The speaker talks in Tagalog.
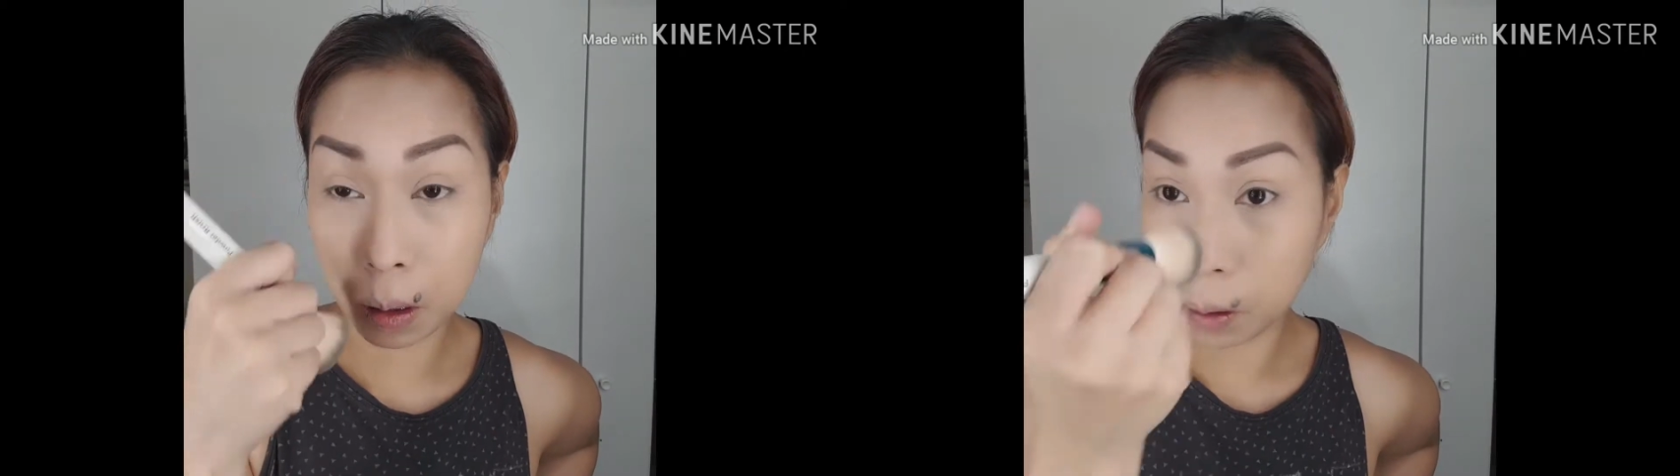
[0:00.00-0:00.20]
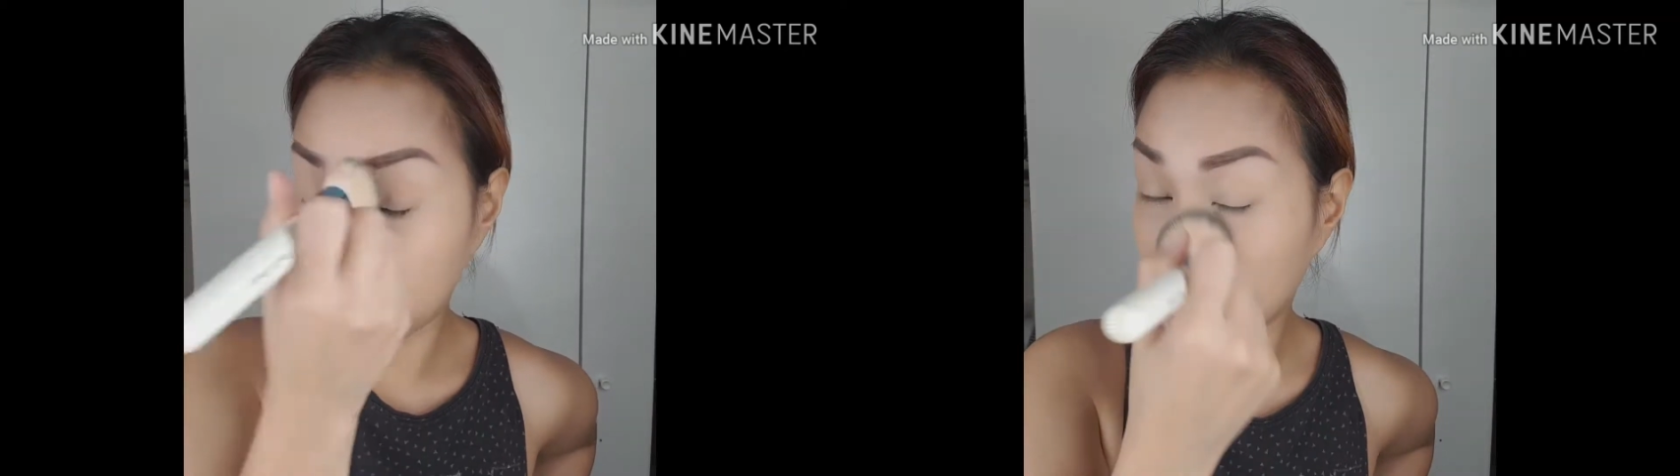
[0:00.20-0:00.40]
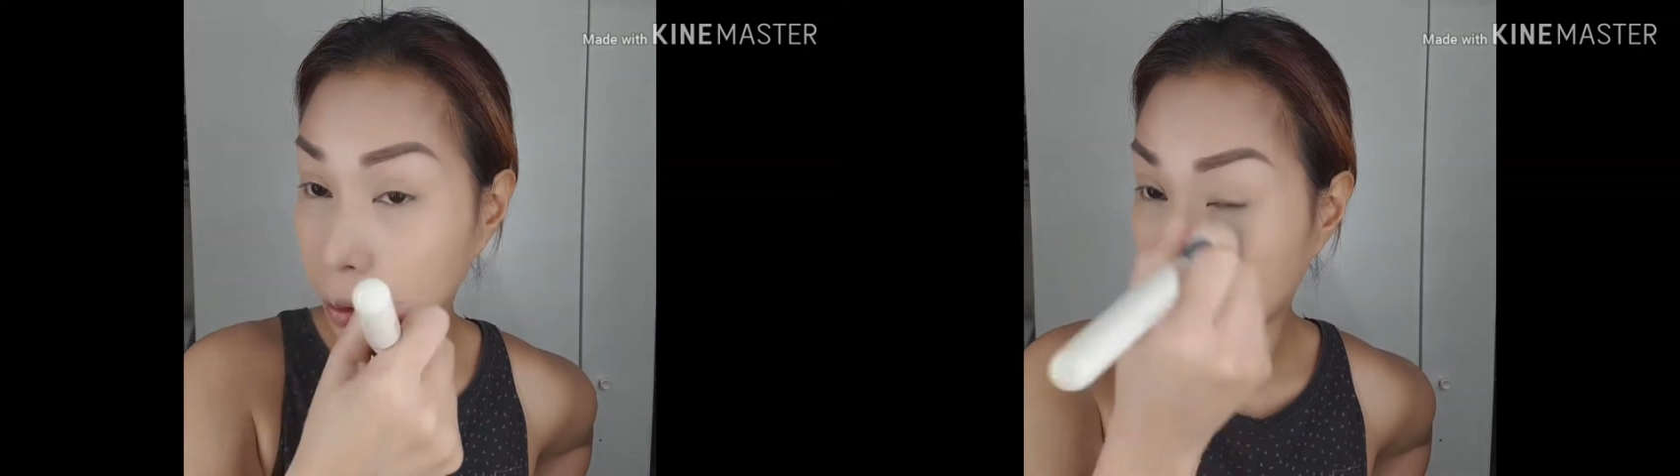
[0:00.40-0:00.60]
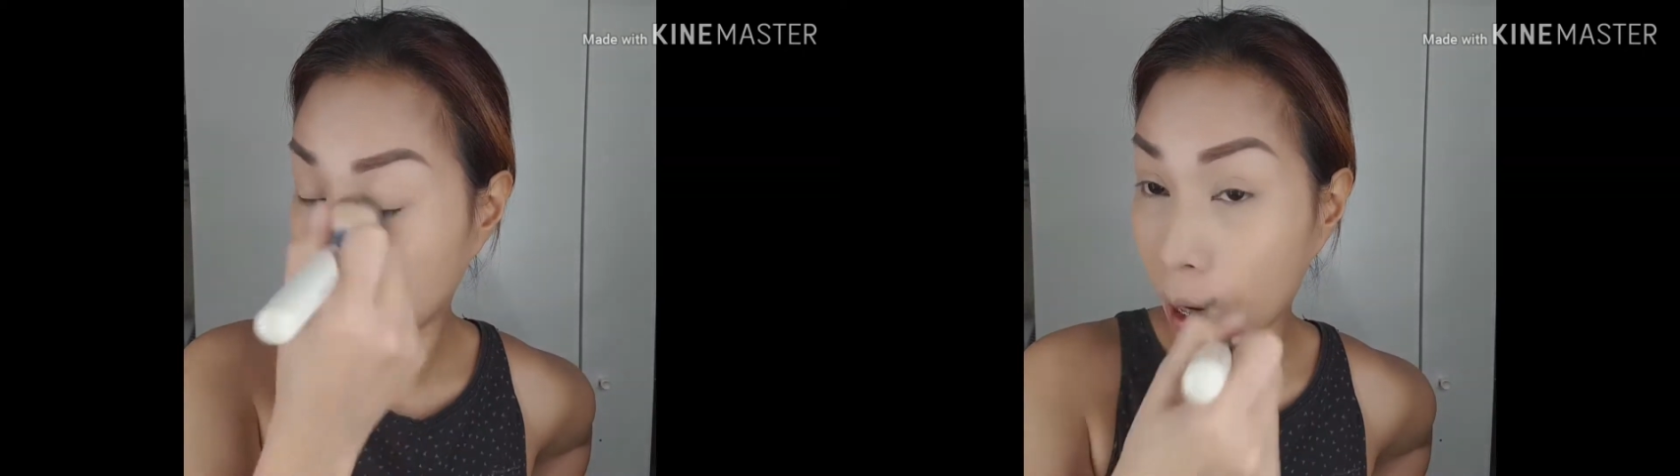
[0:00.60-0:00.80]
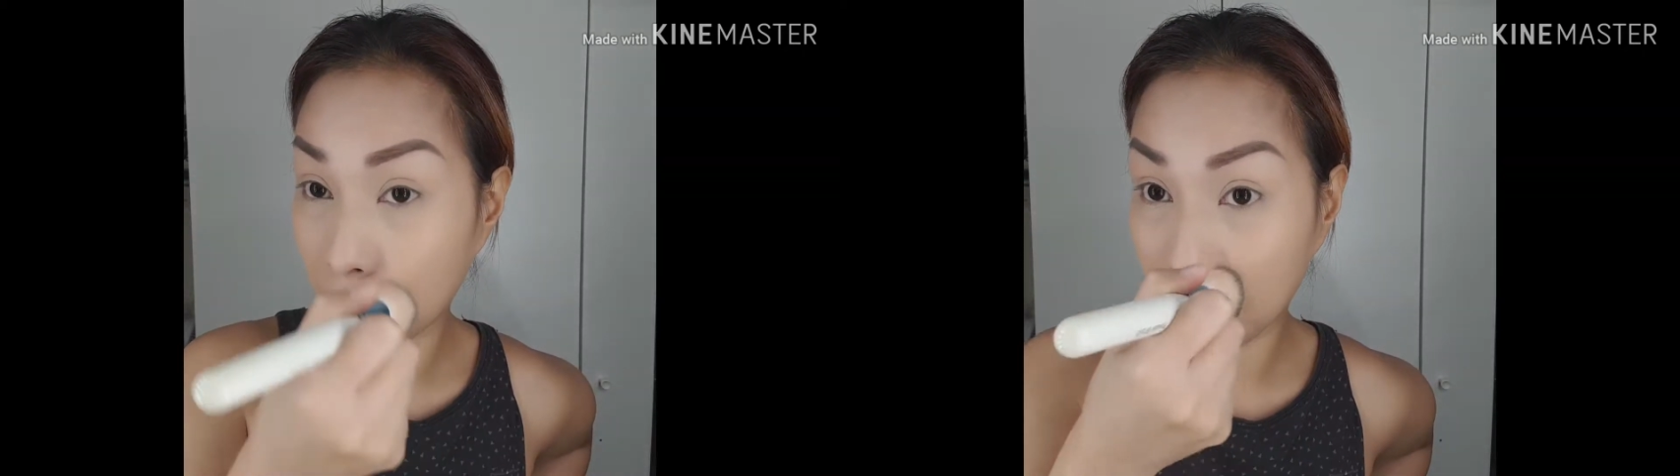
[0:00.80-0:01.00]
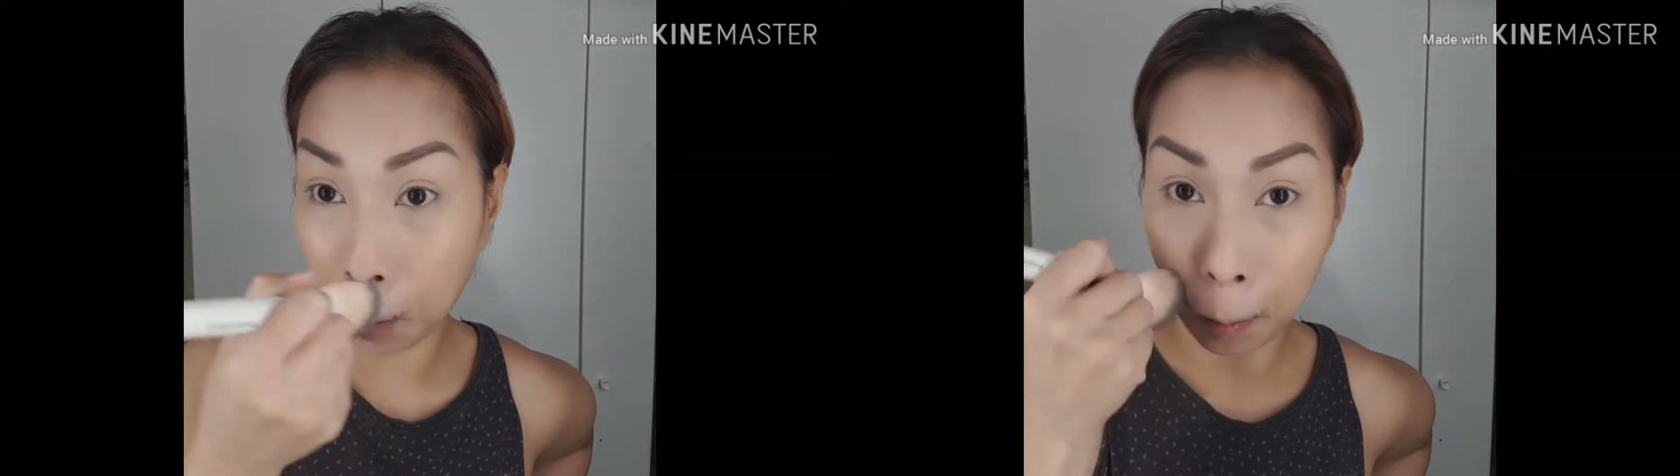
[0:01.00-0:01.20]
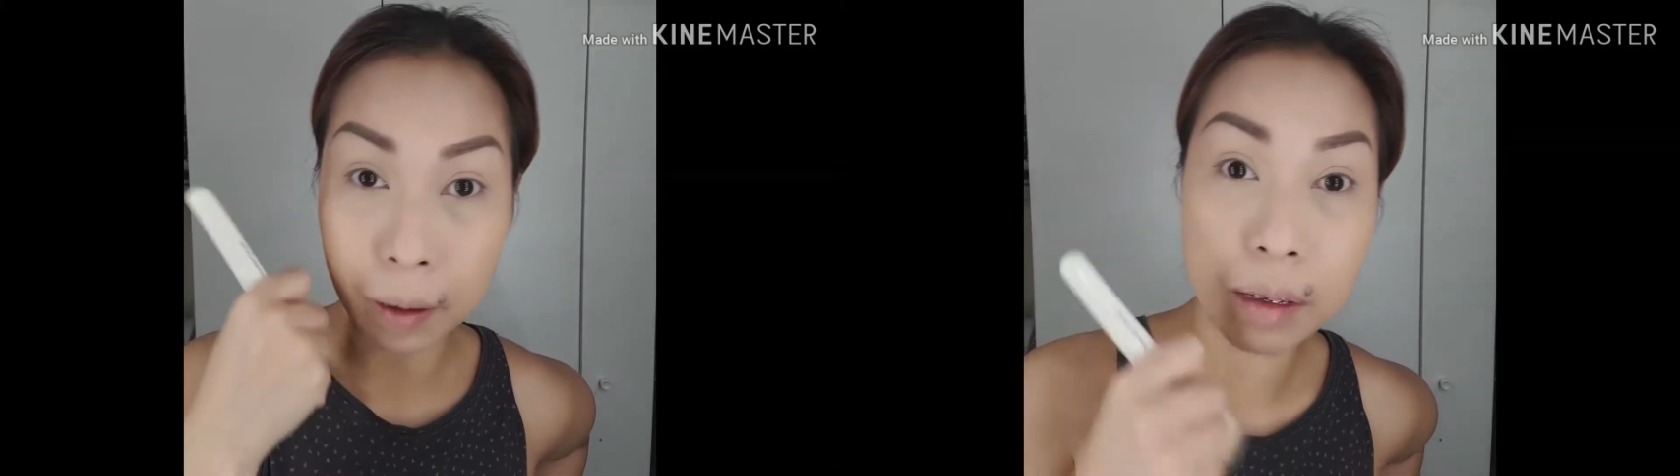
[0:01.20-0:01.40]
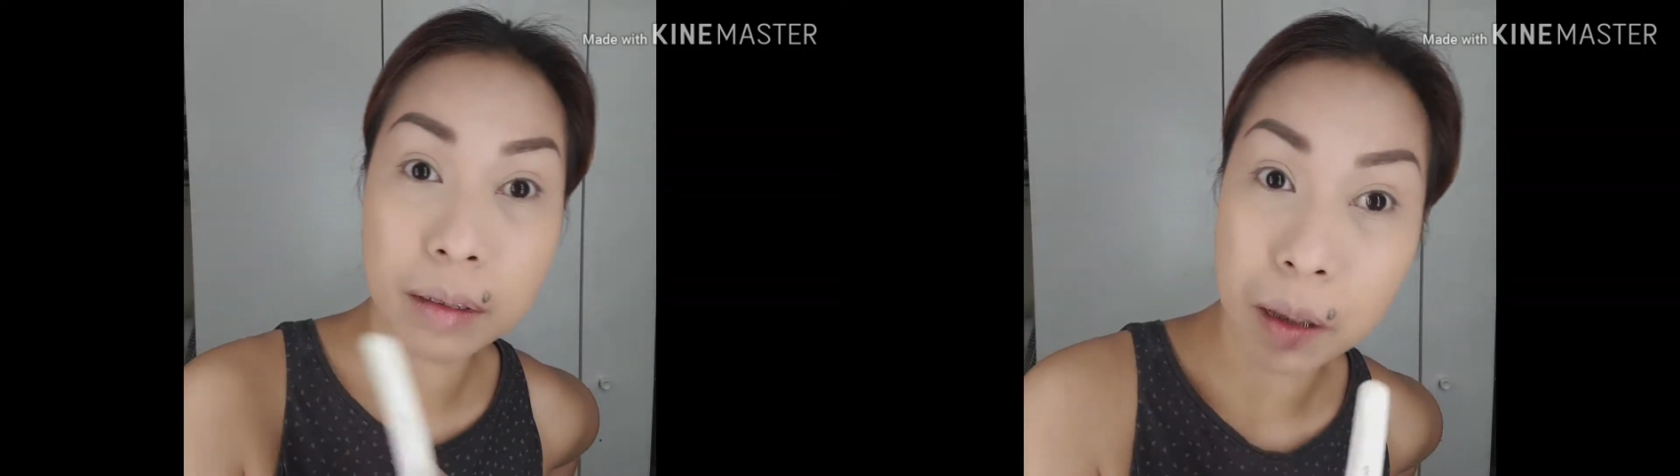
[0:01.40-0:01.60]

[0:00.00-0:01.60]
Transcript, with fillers: dito sa ating